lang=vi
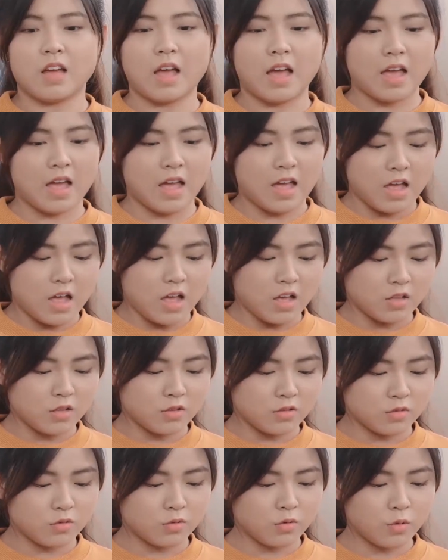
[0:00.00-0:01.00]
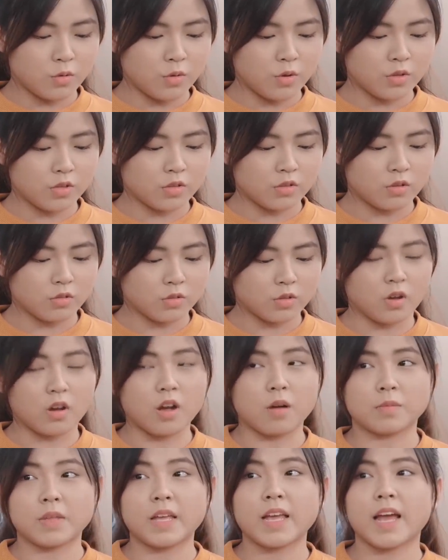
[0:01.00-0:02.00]
à tôi tôi tự
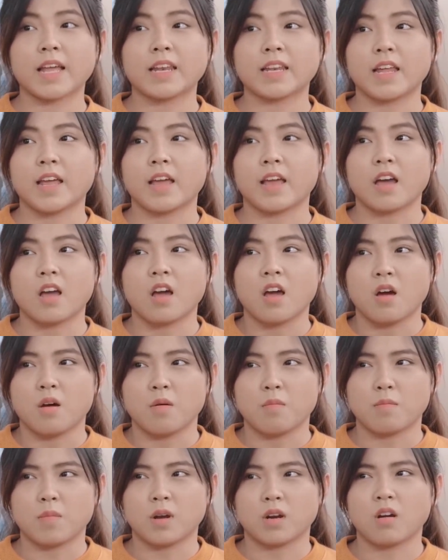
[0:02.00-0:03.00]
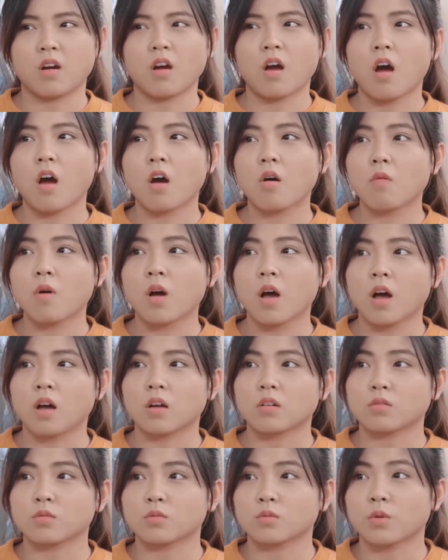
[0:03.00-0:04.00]
học tiếng anh nè mà nó khó quá à.
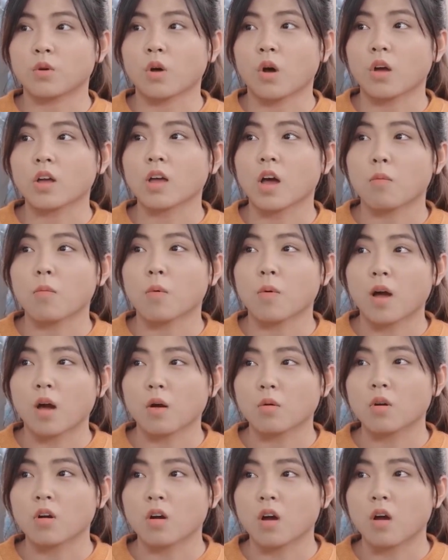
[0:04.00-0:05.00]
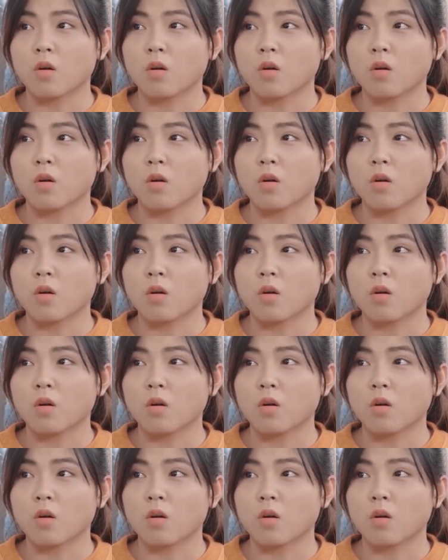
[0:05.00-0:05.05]
tôi hỏi cậu một câu được